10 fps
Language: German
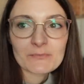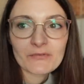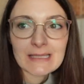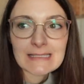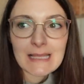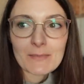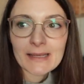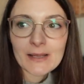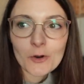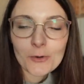dem Fenster
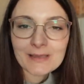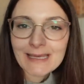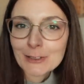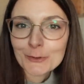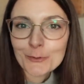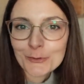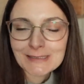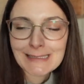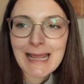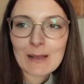meiner Hobby-Ecke
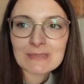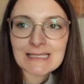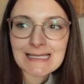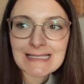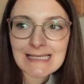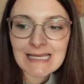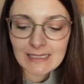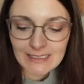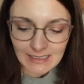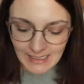gucke, dann haben sich
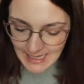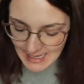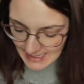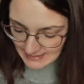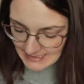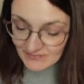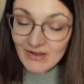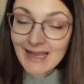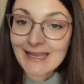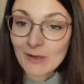tatsächlich
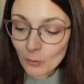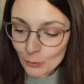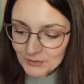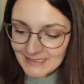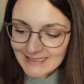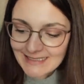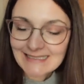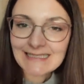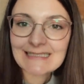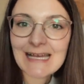zwei
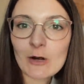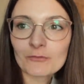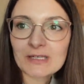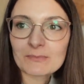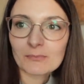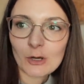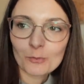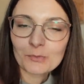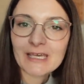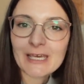Rotkehlchen da auf dem
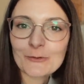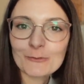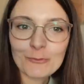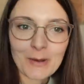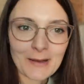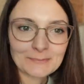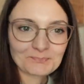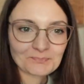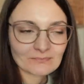Baum gegenüber